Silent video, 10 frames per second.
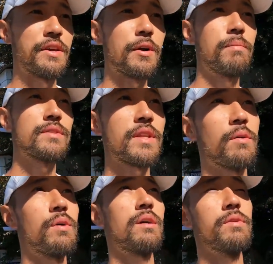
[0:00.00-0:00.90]
야간 버스
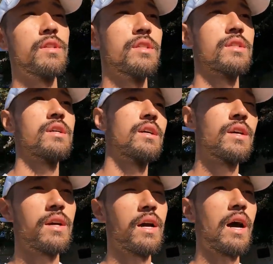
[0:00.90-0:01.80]
타고 가면은 이제
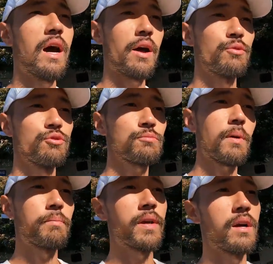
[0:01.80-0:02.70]
하루
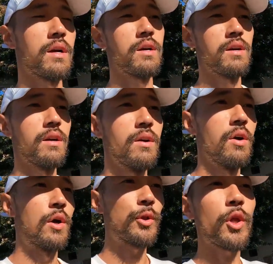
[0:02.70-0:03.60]
숙박비가
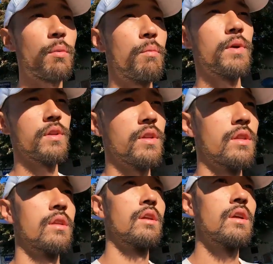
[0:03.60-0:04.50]
어떻게 보면은
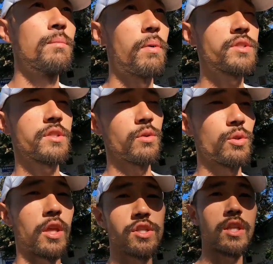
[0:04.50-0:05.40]

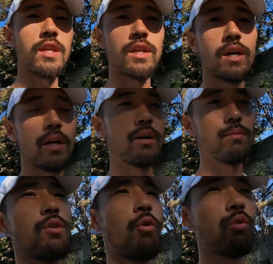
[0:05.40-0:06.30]
버스로 대체되니까
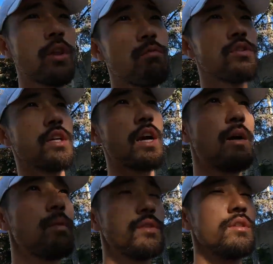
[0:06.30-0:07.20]
그것 때문에 이제
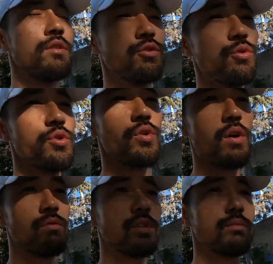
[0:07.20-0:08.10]
야간 버스 주로
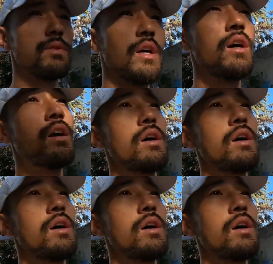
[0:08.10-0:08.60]
이용하고 있습니다